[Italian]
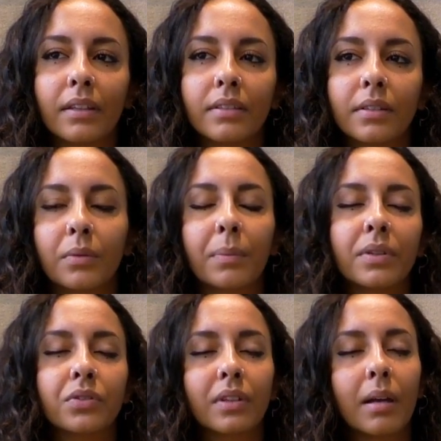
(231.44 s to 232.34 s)
se una
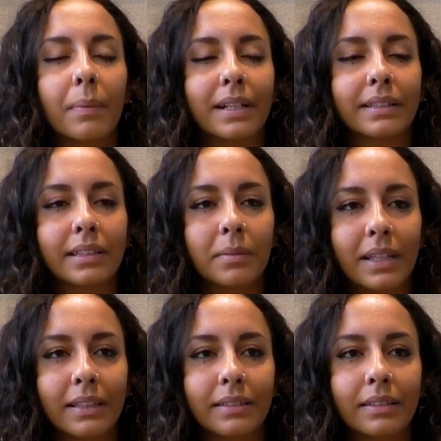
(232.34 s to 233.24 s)
persona è aperta di
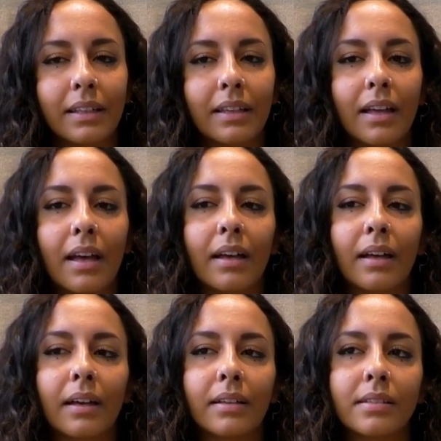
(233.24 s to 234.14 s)
mente,
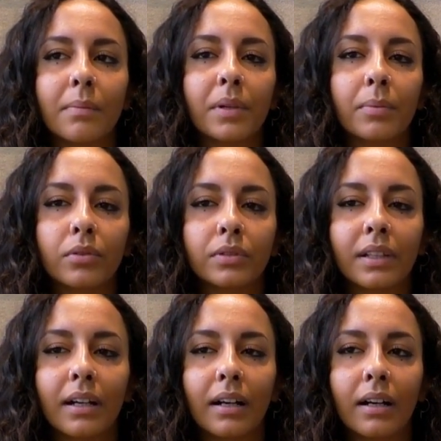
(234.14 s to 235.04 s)
è sempre
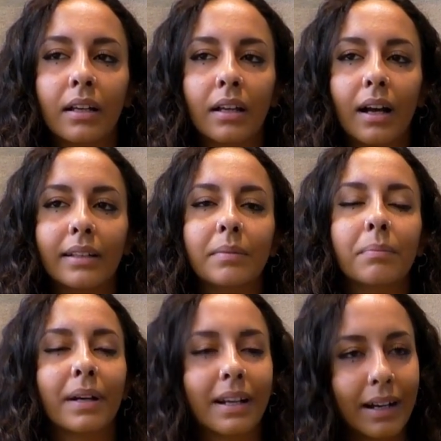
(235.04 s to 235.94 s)
pronta ad
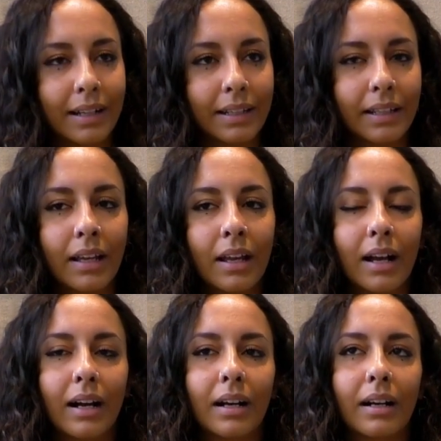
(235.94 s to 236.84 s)
imparare,
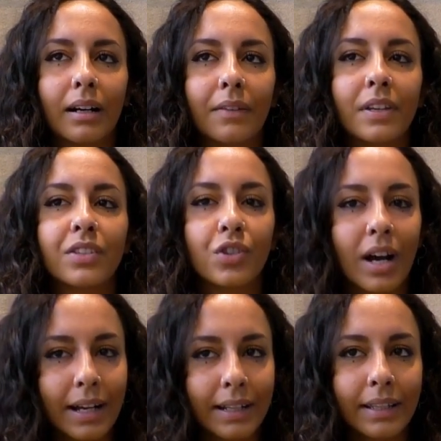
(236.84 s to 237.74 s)
a
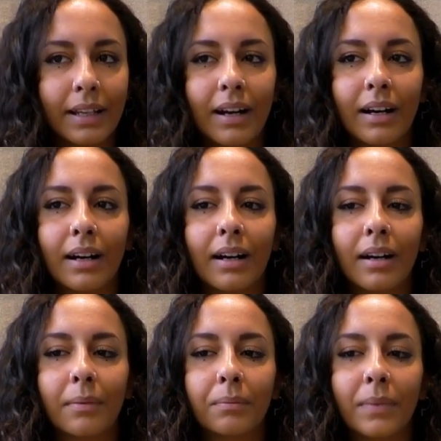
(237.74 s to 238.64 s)
viaggiare,
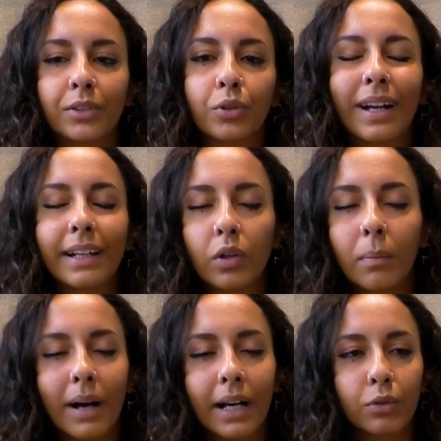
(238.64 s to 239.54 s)
a, mm, a toccare con
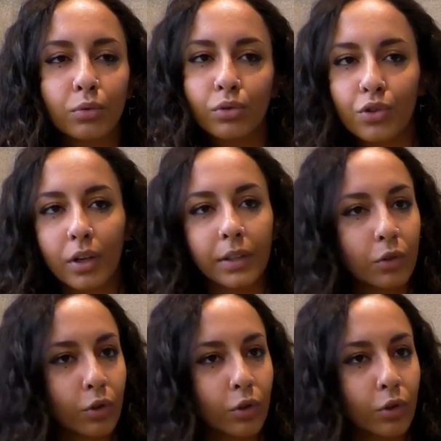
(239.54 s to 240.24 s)
mano tutto ciò che non